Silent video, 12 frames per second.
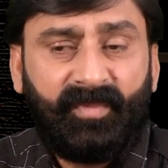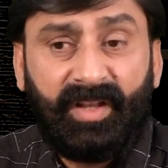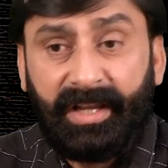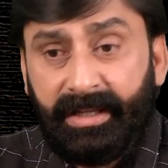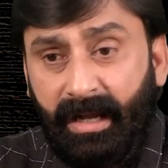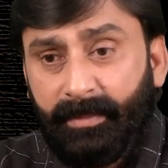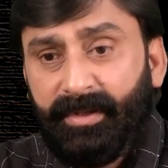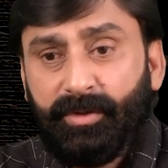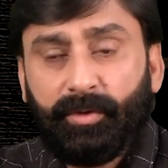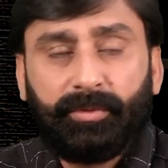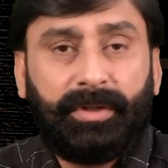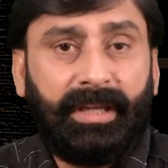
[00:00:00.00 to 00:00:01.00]
लेकिन अभी
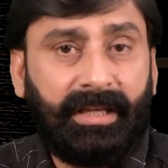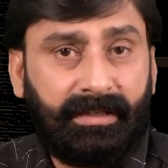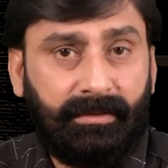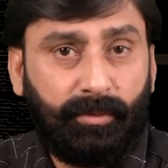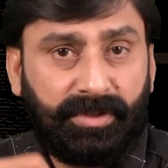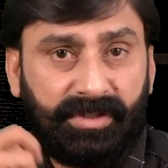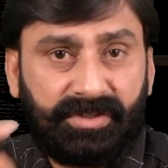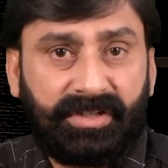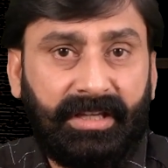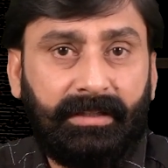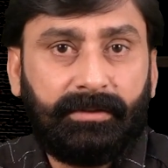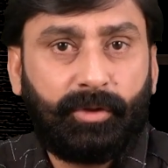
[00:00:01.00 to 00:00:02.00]
जो एक उनकी
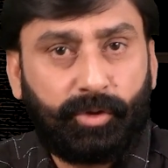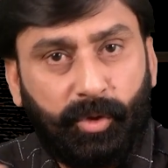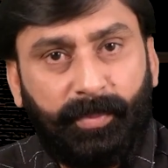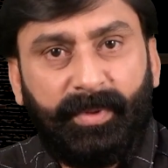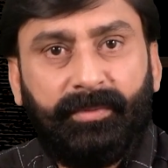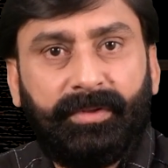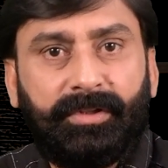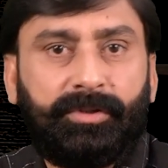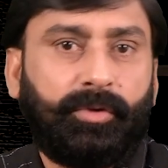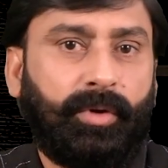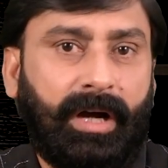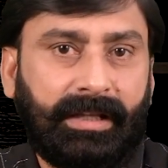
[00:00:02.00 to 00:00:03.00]
स्किल जो छुपी हुई थी
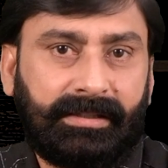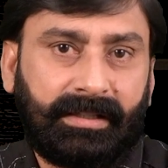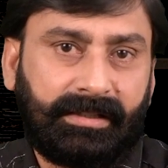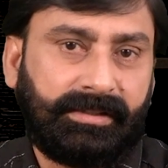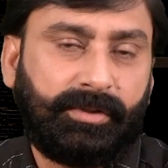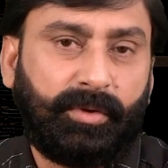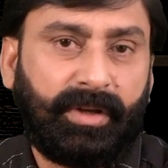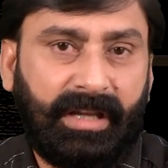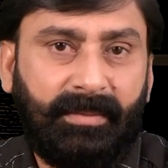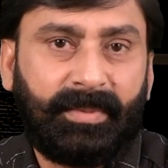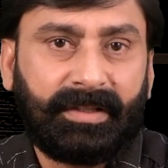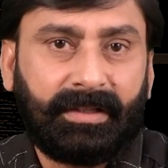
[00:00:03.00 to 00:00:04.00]
जो आज तक किसी को
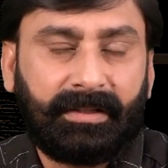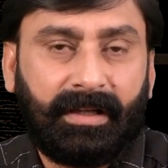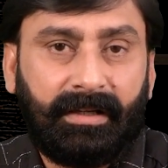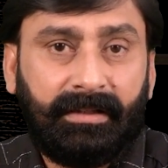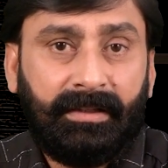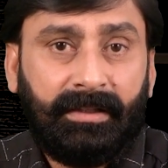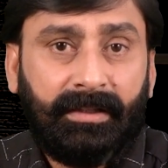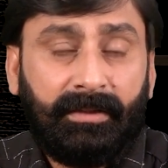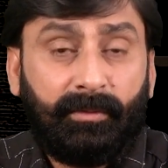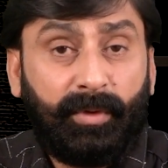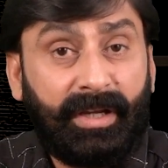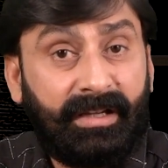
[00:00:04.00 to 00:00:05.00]
नहीं पता था
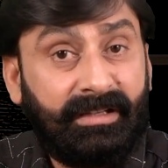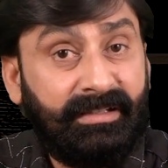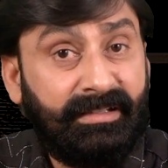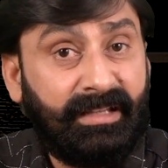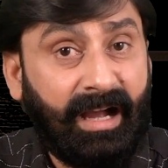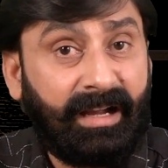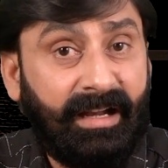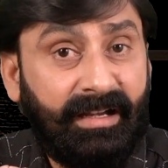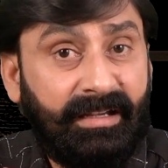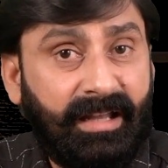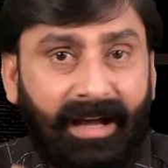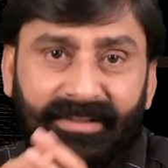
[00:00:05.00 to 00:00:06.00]
वो एक
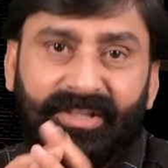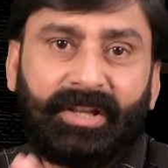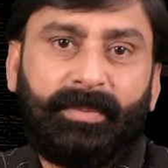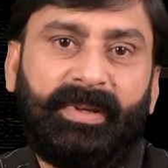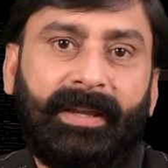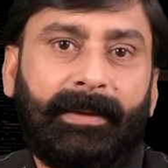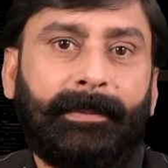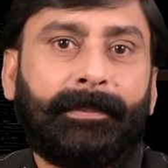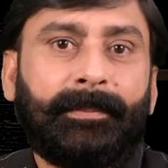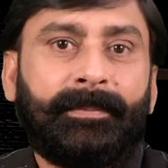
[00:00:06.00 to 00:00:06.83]
नागन डांसर भी हैं